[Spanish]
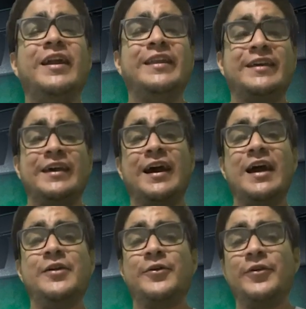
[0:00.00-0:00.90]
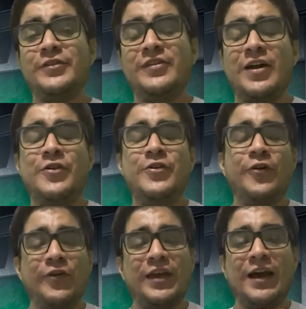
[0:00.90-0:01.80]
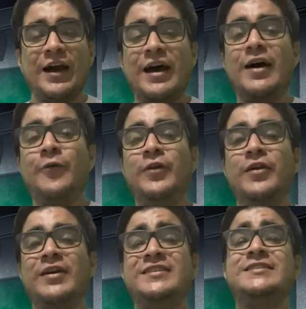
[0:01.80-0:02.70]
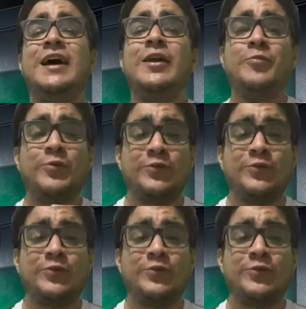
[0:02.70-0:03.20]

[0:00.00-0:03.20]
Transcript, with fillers: hablar de que Jairo Concha no llegará a Universitario